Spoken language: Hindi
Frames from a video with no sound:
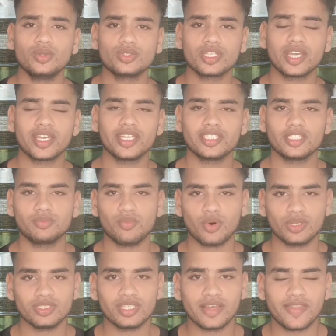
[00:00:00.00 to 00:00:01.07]
उसके केसेस
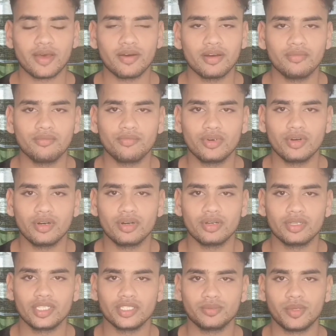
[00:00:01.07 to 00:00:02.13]
बहुत
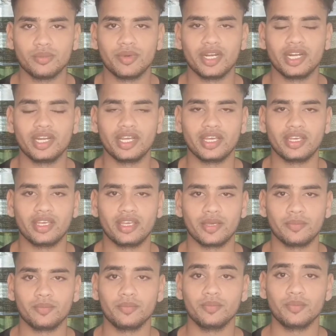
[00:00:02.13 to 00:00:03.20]
ज़्यादा इसमें बढ़ रहे हैं